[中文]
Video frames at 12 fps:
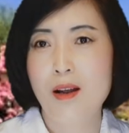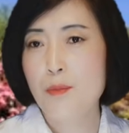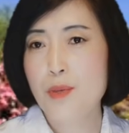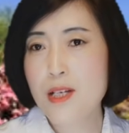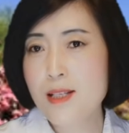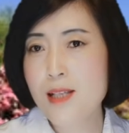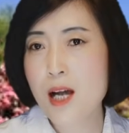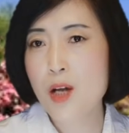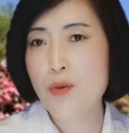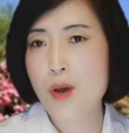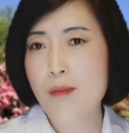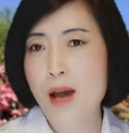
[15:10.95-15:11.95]
不是三
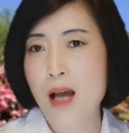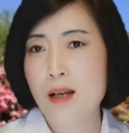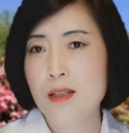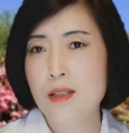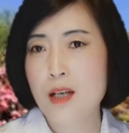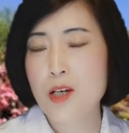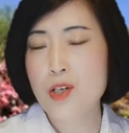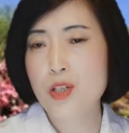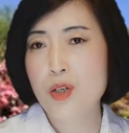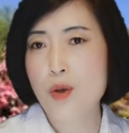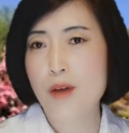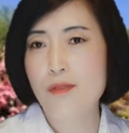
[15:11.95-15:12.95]
个月吗？那是
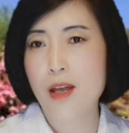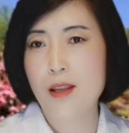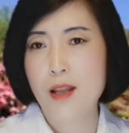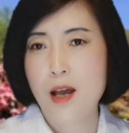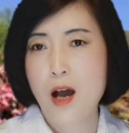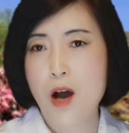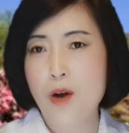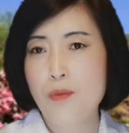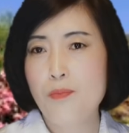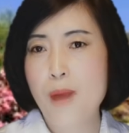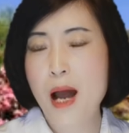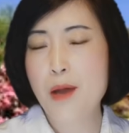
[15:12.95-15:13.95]
七月份，
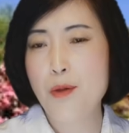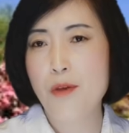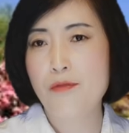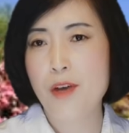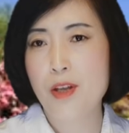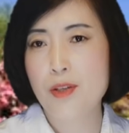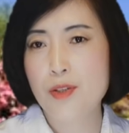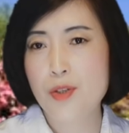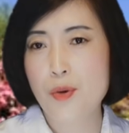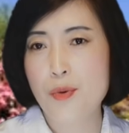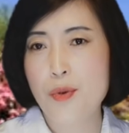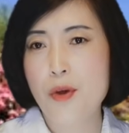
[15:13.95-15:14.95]
好，八月份、
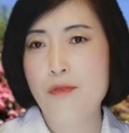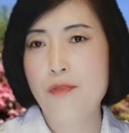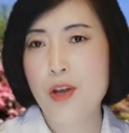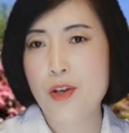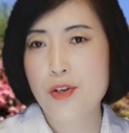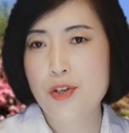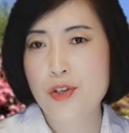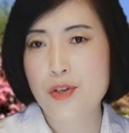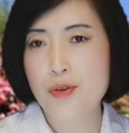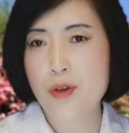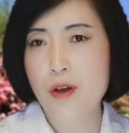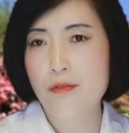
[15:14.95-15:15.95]
九月份、
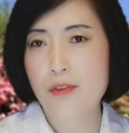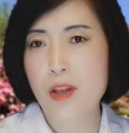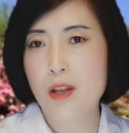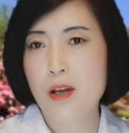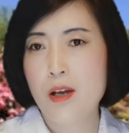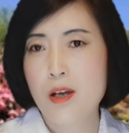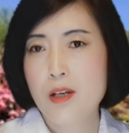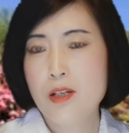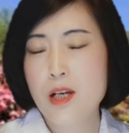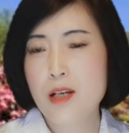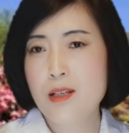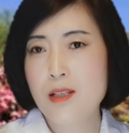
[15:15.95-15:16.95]
十月份。
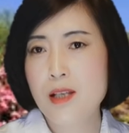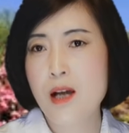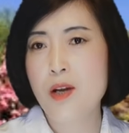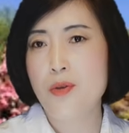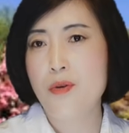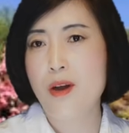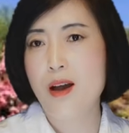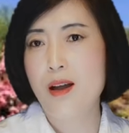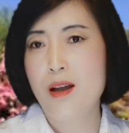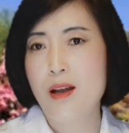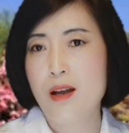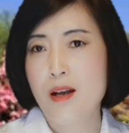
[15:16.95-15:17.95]
这三个月，
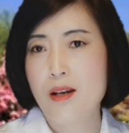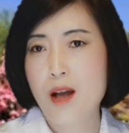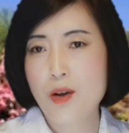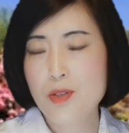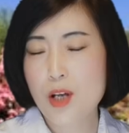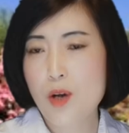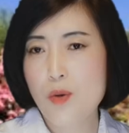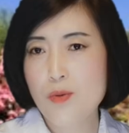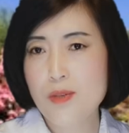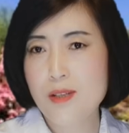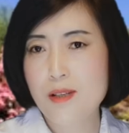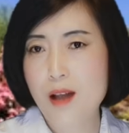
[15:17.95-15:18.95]
然后这个
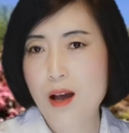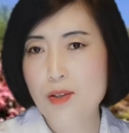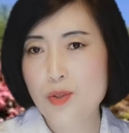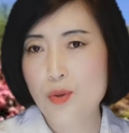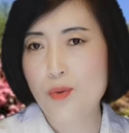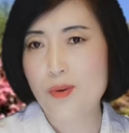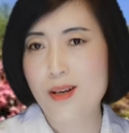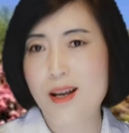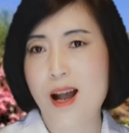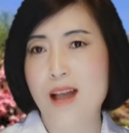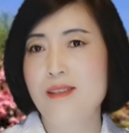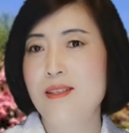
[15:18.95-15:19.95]
公司呢就
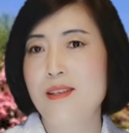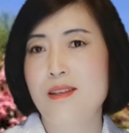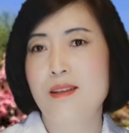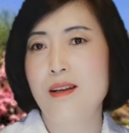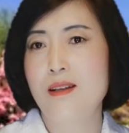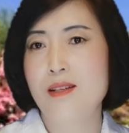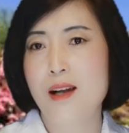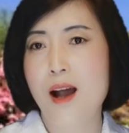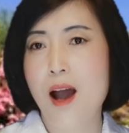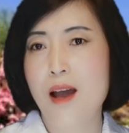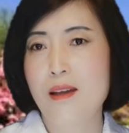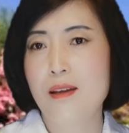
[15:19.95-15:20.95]
赶紧的整
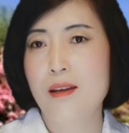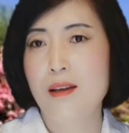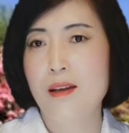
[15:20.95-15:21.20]
改。